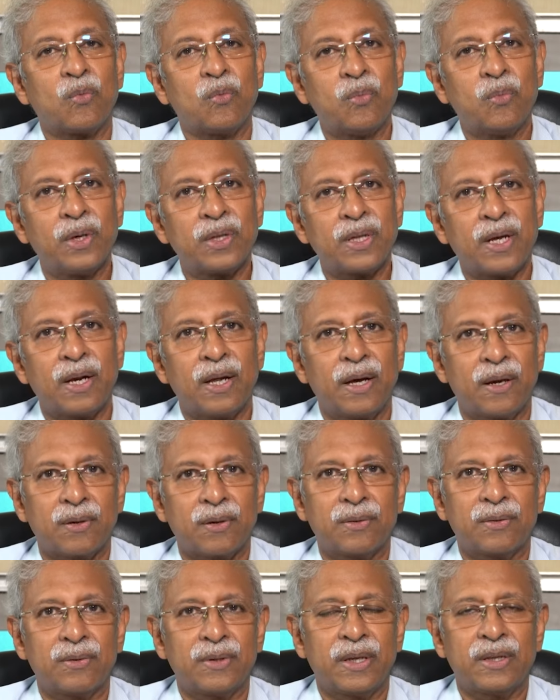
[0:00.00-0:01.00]
ரொம்ப
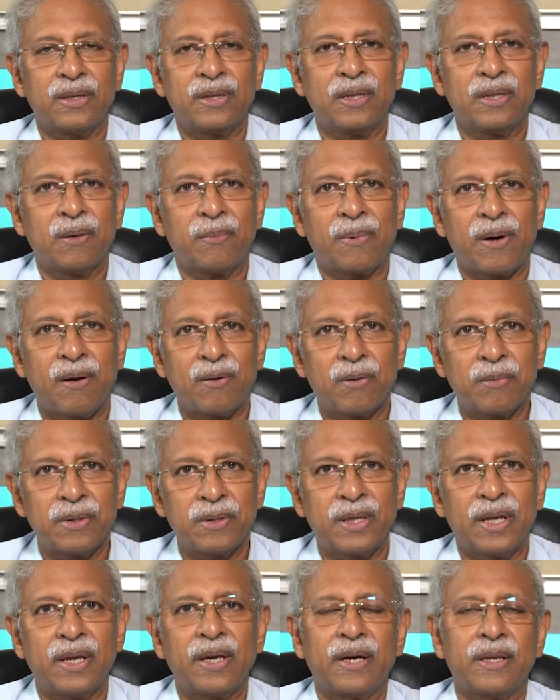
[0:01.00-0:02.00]
நல்லாயிருக்கும் எந்த
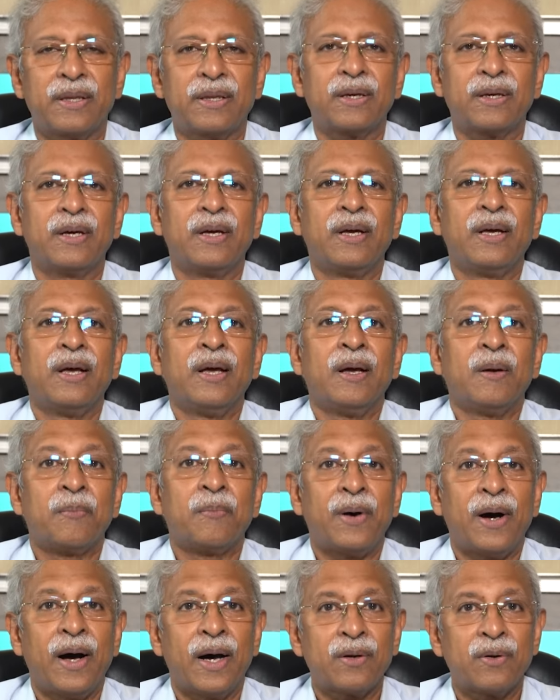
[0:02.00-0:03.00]
ப்ராப்ளமும் தெரியாது
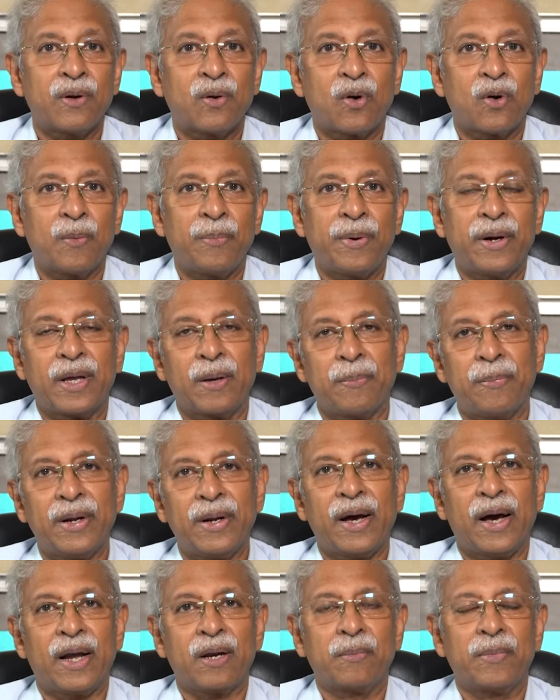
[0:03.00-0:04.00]
பார்வை குறைபாடு
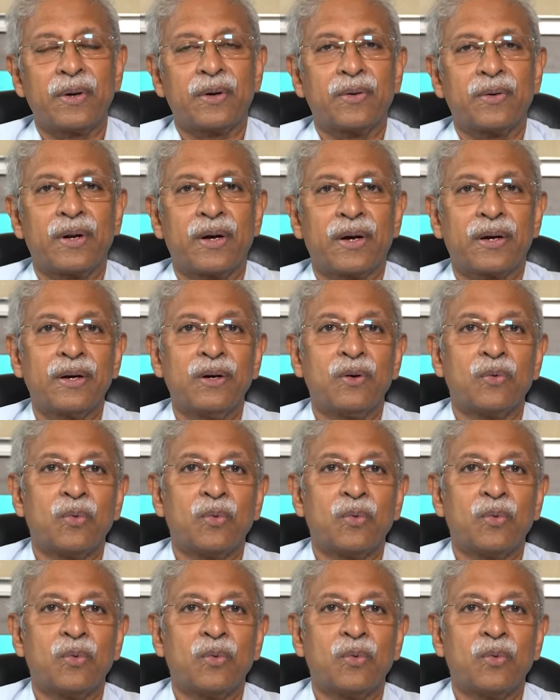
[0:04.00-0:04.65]
எப்படி ஆரம்பிக்கும்னாக்கா